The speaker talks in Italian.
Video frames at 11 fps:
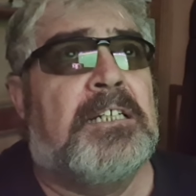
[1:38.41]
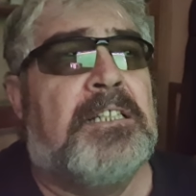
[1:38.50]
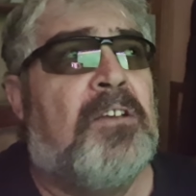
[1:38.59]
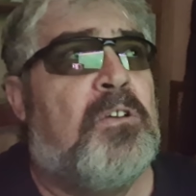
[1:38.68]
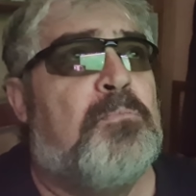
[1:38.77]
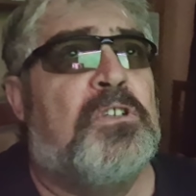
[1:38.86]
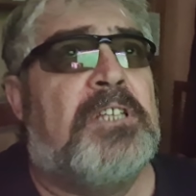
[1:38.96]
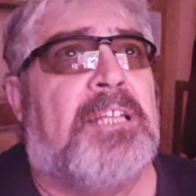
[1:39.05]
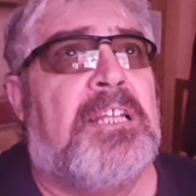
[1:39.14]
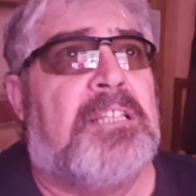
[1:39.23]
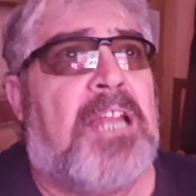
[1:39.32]
Devi
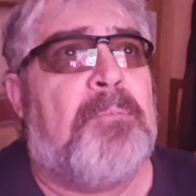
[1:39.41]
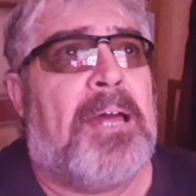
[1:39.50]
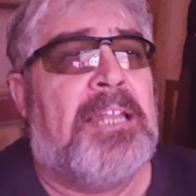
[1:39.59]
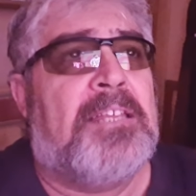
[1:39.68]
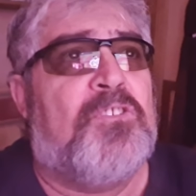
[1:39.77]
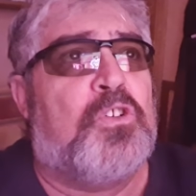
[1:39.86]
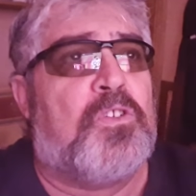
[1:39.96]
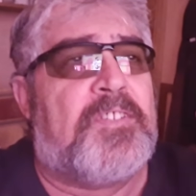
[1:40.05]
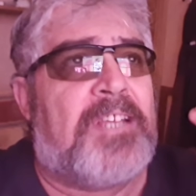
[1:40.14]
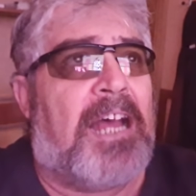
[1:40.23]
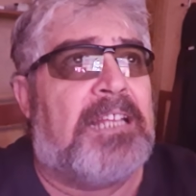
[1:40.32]
buttare dentro la palla, devi
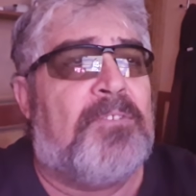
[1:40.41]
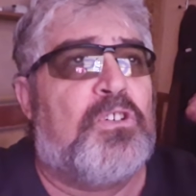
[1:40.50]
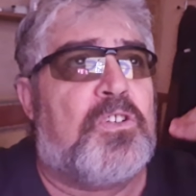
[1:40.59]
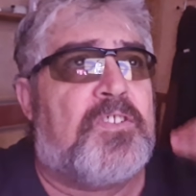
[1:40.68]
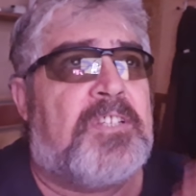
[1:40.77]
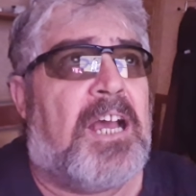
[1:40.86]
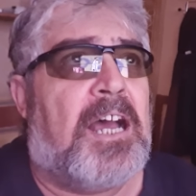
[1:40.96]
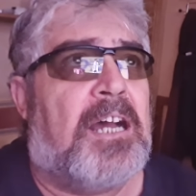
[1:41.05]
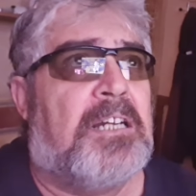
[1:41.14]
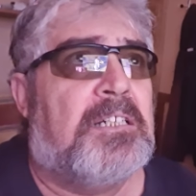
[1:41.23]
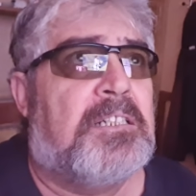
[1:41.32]
crossare, devi crossare.